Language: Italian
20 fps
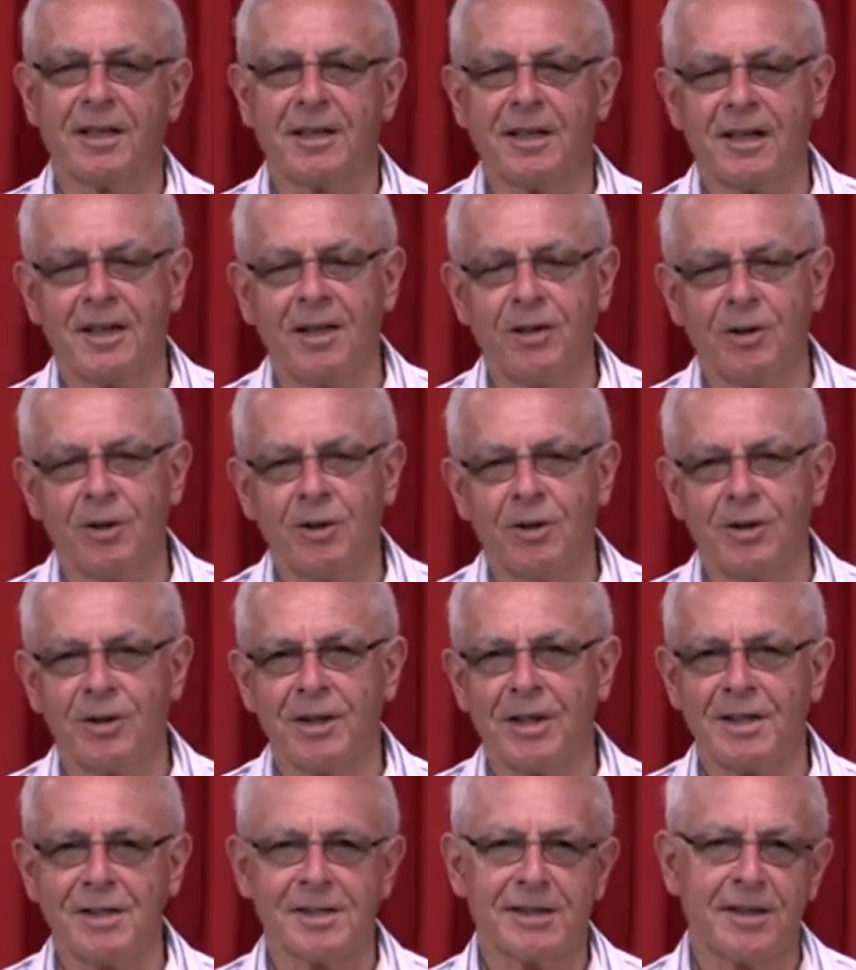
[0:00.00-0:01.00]

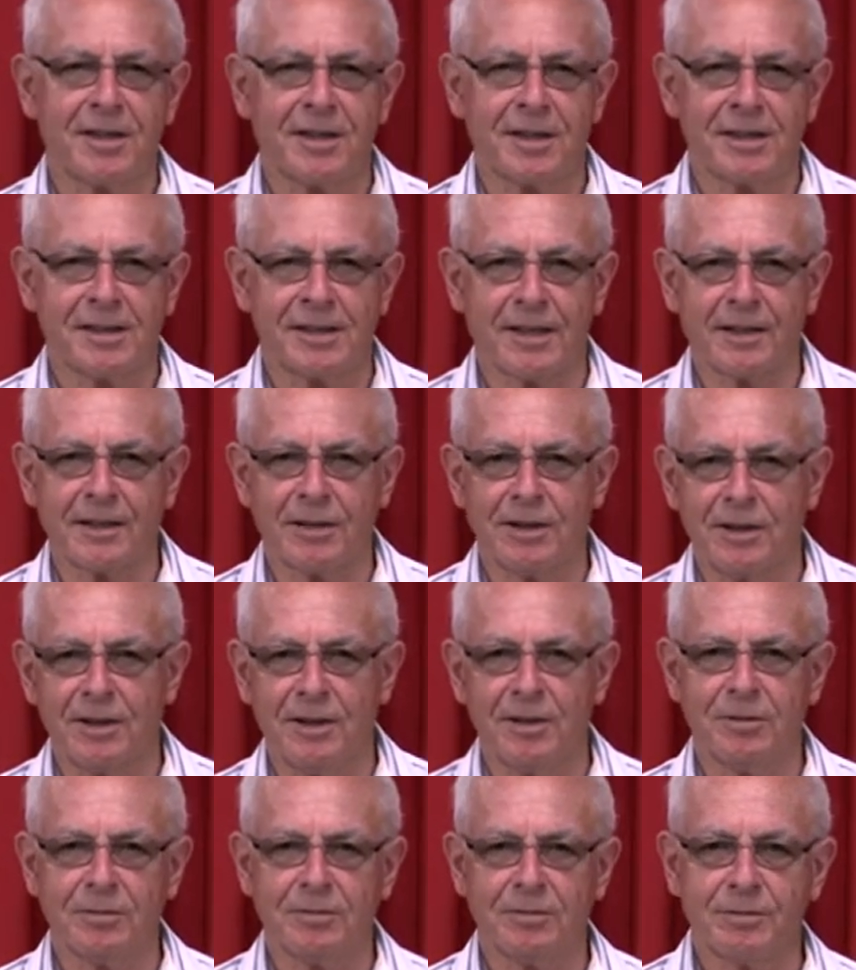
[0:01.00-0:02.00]
Gloria sia resa a
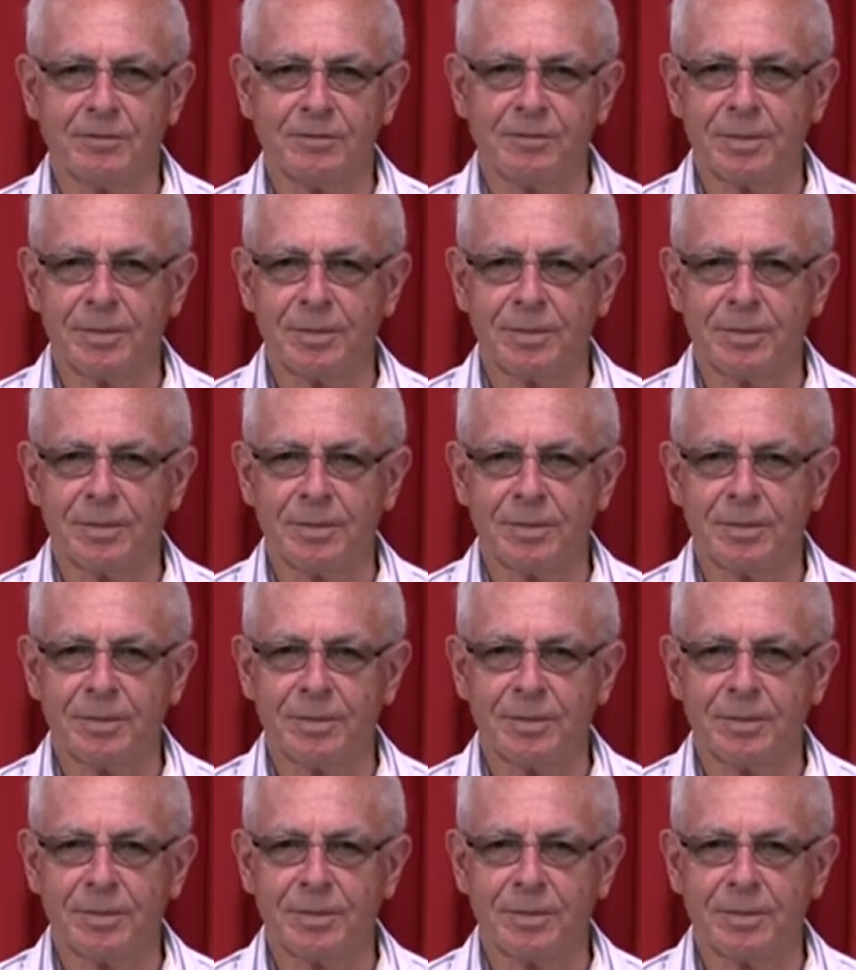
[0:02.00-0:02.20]
Dio,